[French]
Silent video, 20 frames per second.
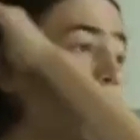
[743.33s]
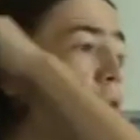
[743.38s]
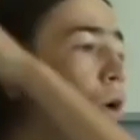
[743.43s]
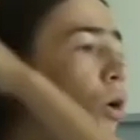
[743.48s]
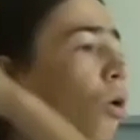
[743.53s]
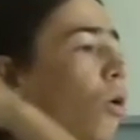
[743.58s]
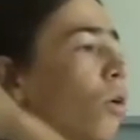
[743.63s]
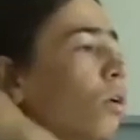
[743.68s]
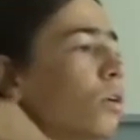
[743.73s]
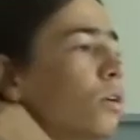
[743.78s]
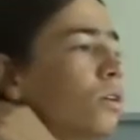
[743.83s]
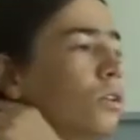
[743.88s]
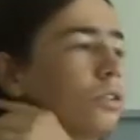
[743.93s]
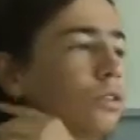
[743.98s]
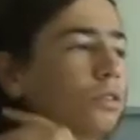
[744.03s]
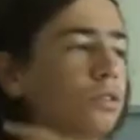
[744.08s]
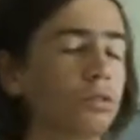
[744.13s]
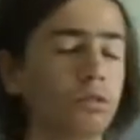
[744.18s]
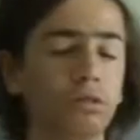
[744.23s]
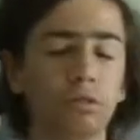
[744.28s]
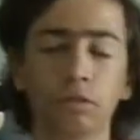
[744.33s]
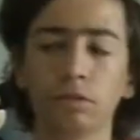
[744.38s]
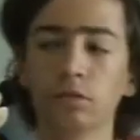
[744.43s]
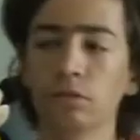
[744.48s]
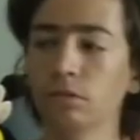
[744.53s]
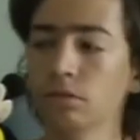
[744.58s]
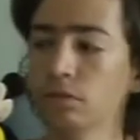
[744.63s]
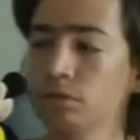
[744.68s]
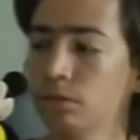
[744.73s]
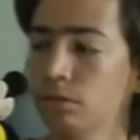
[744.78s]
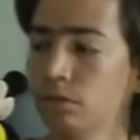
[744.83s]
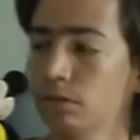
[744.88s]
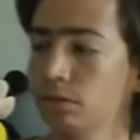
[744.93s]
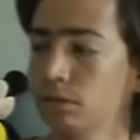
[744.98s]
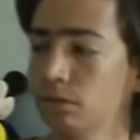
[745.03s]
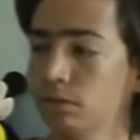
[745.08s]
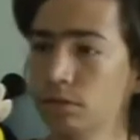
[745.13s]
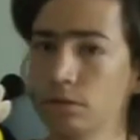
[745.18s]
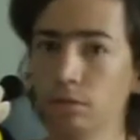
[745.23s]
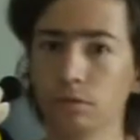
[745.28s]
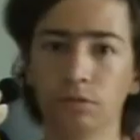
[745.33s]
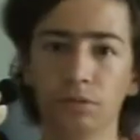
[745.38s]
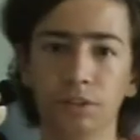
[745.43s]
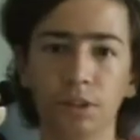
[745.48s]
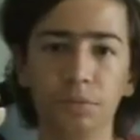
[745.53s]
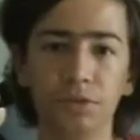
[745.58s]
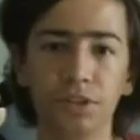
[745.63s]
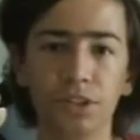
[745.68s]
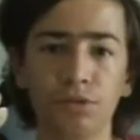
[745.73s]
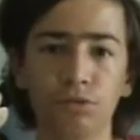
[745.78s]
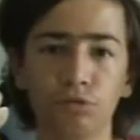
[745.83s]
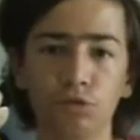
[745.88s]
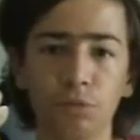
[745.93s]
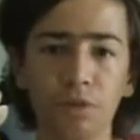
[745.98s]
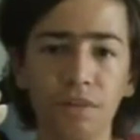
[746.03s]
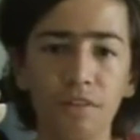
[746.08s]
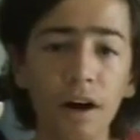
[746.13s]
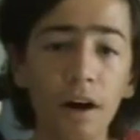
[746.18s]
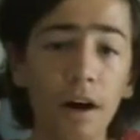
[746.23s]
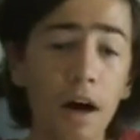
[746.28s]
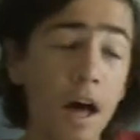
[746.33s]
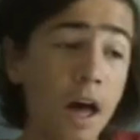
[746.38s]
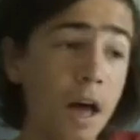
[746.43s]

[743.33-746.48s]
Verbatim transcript: euh, en, début de saison 2020.